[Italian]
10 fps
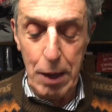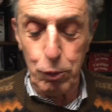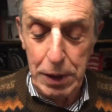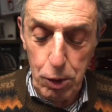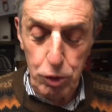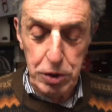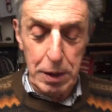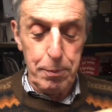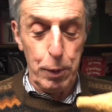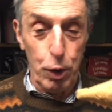è una coscia
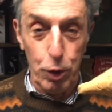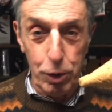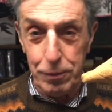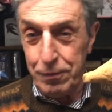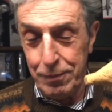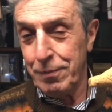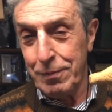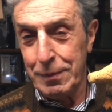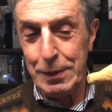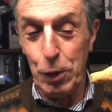di pollo
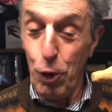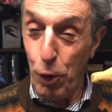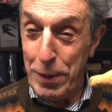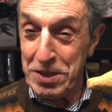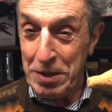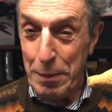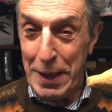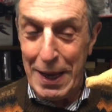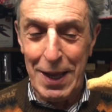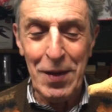non
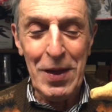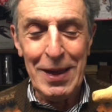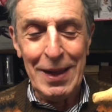commestibile.